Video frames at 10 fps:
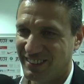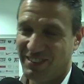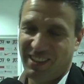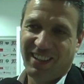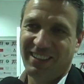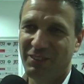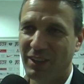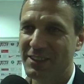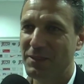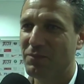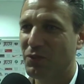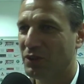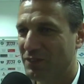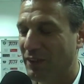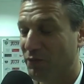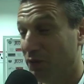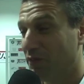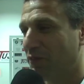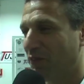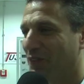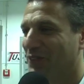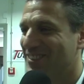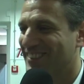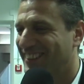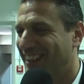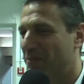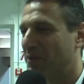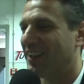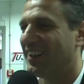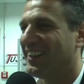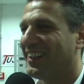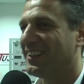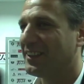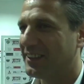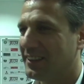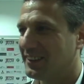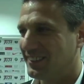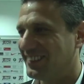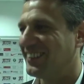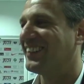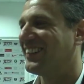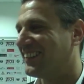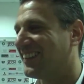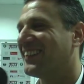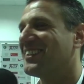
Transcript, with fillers: Nein, ja, sieben Tore, es waren fünf von unseren, aber. Äh, ja, in sieben, in sieben, okay. Ja.